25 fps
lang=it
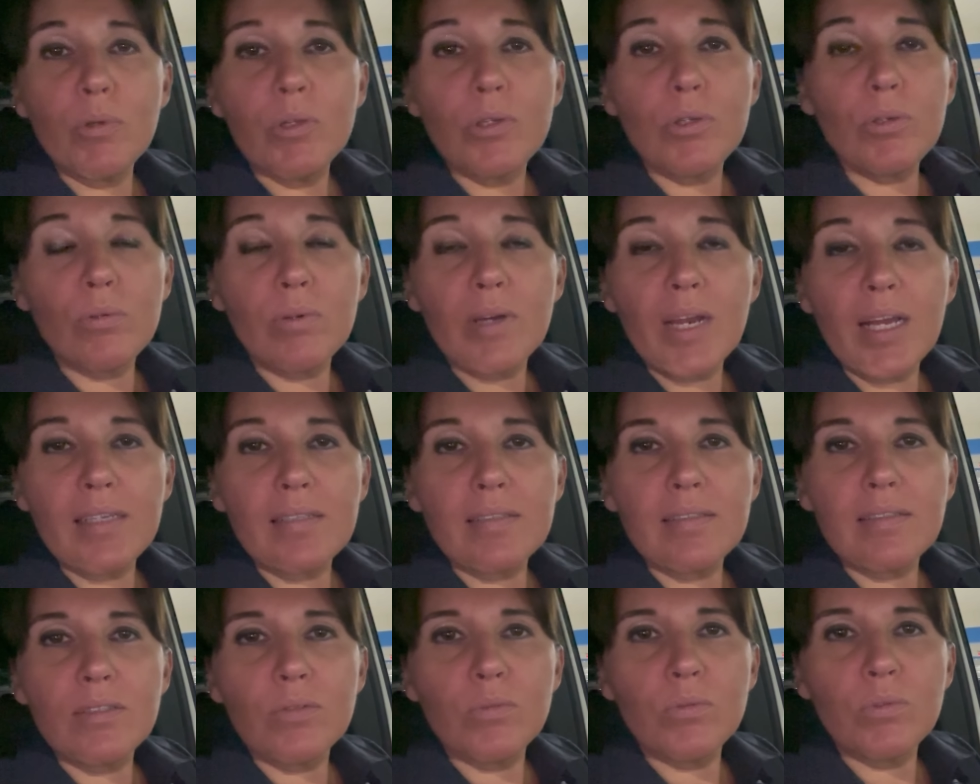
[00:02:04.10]
il crew
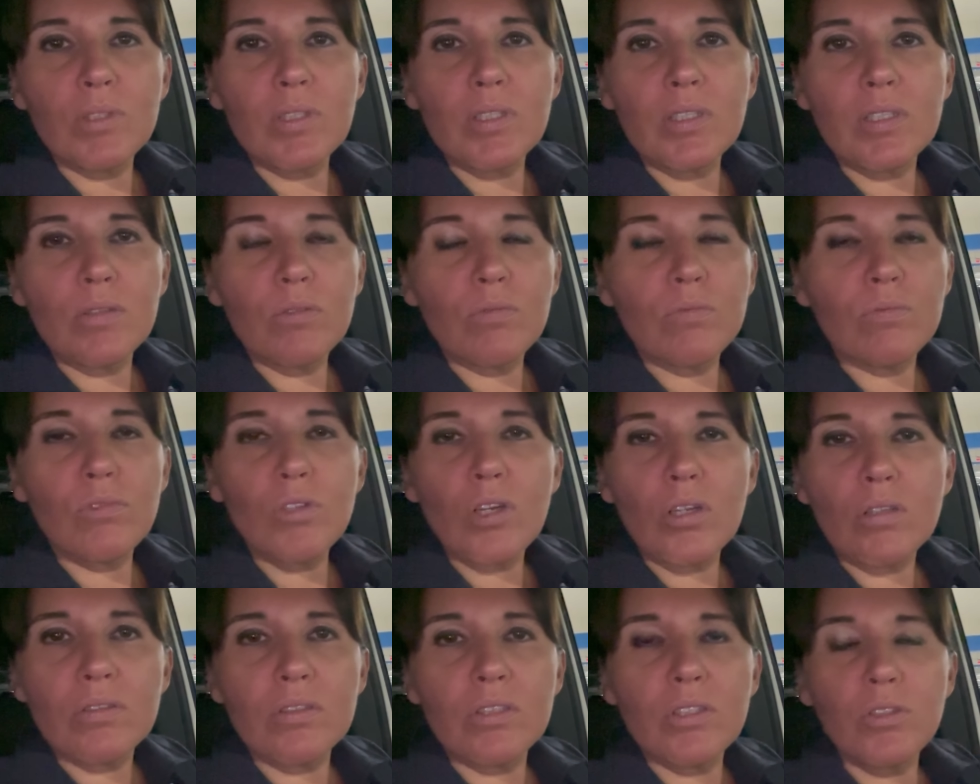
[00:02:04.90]
rest quindi un
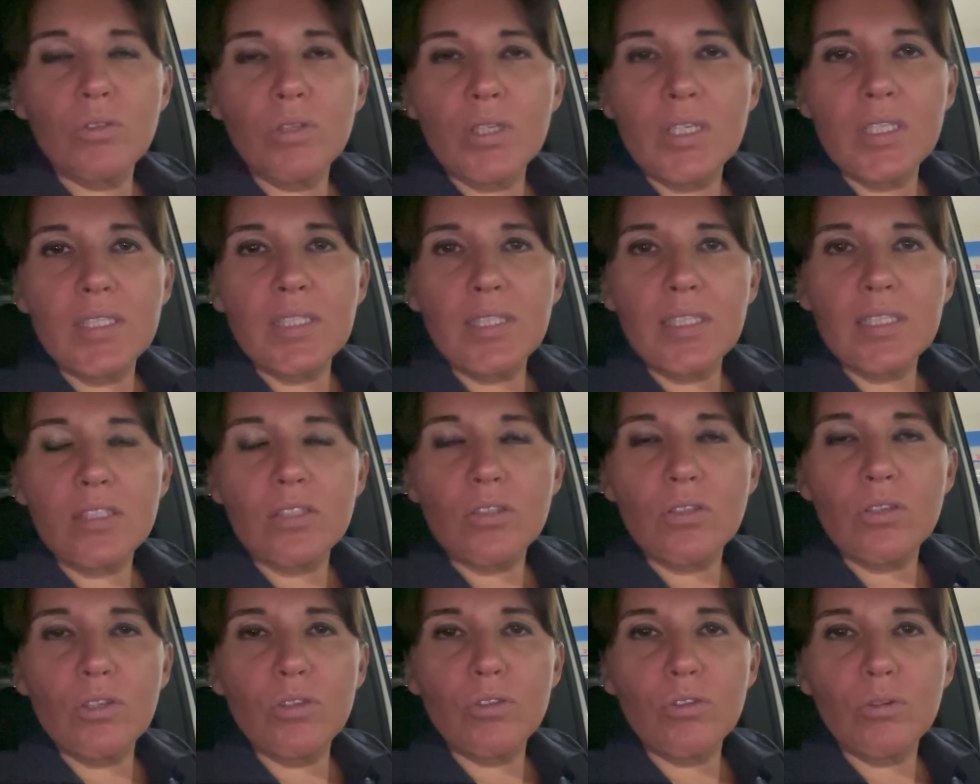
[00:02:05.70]
tot di ore si
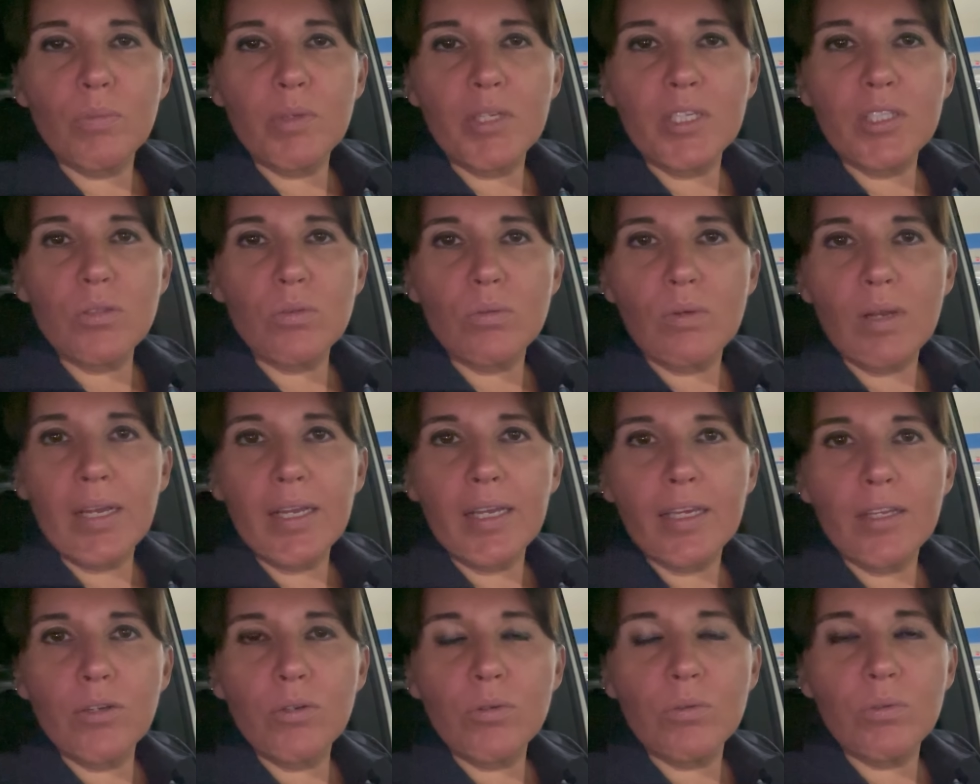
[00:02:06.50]
riescono a dormire
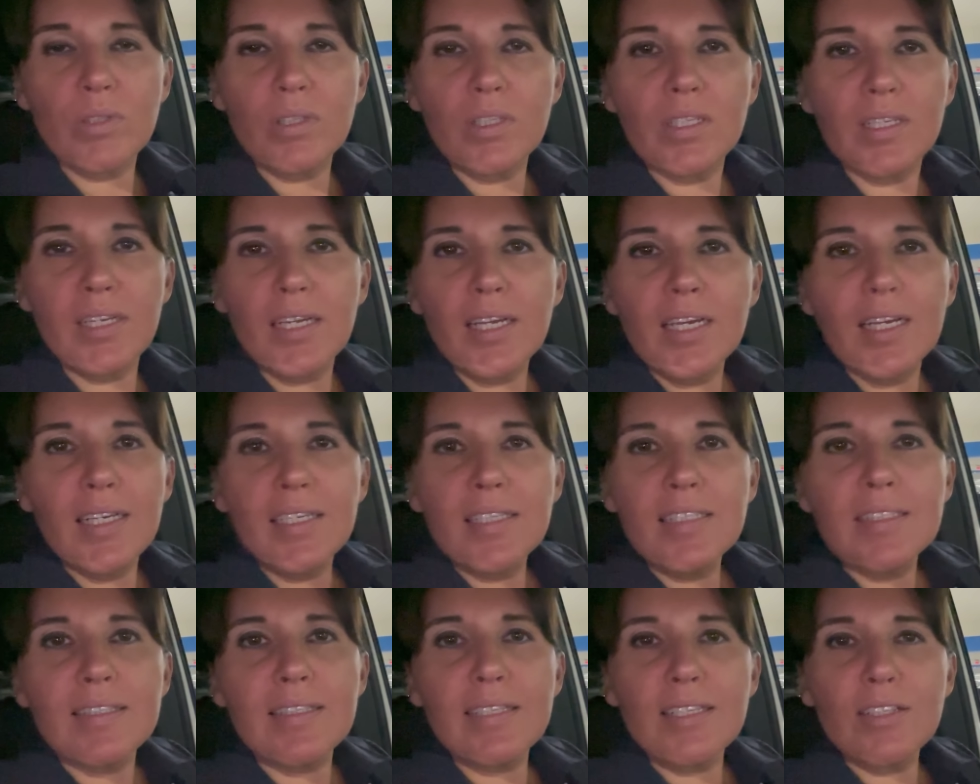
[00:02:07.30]
sull'aereo quindi
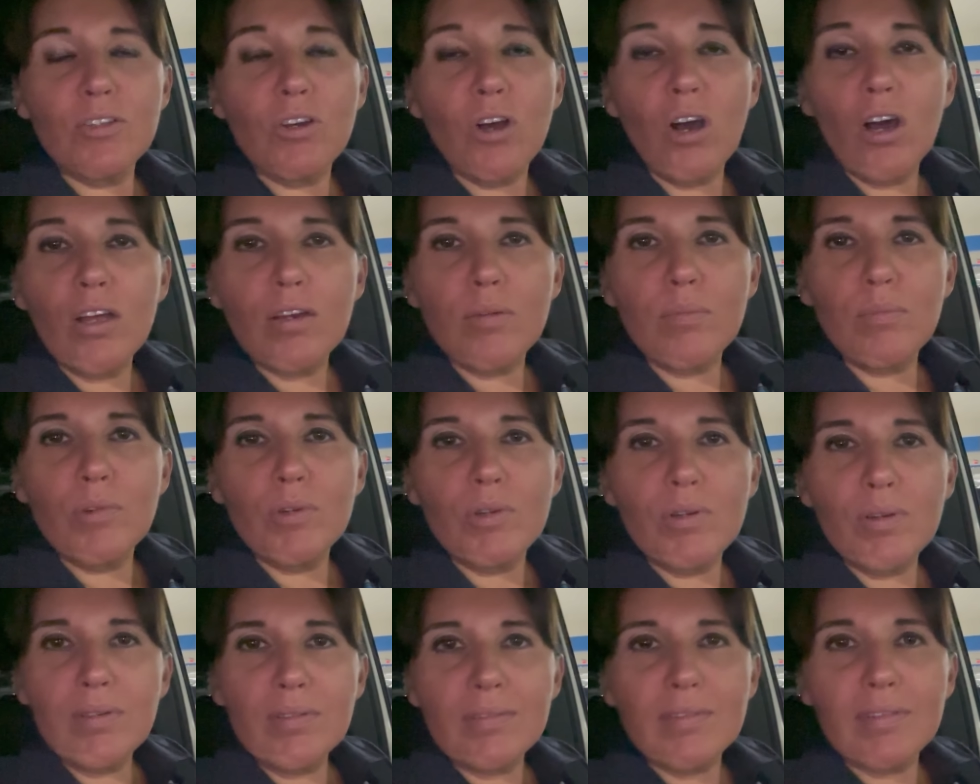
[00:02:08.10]
se
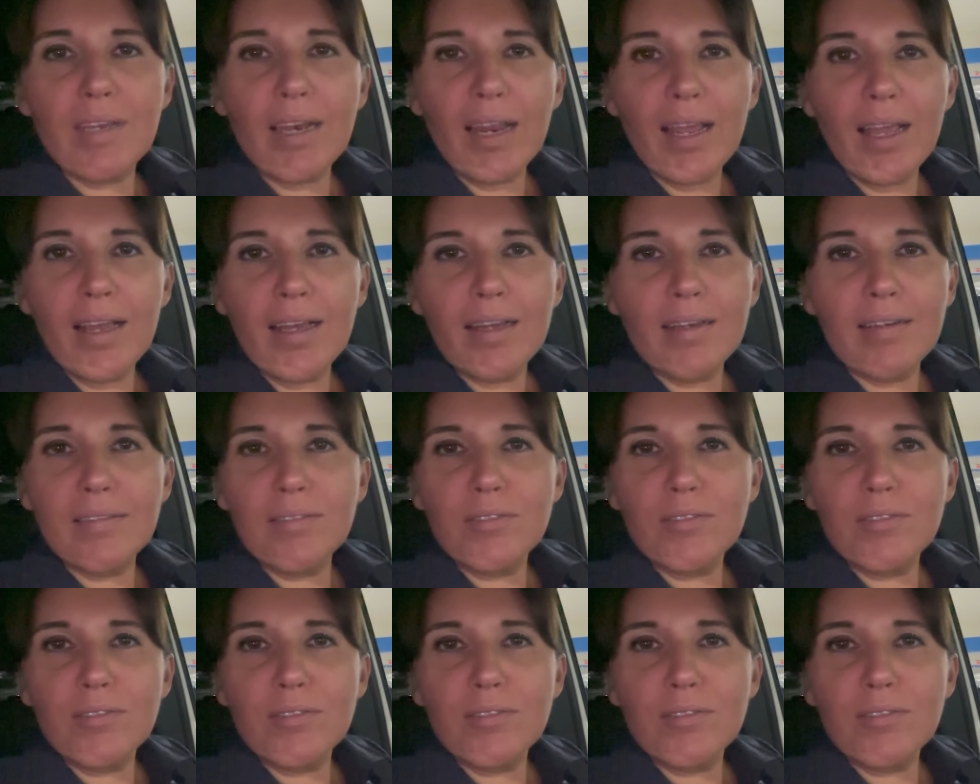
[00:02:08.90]
dormo tre,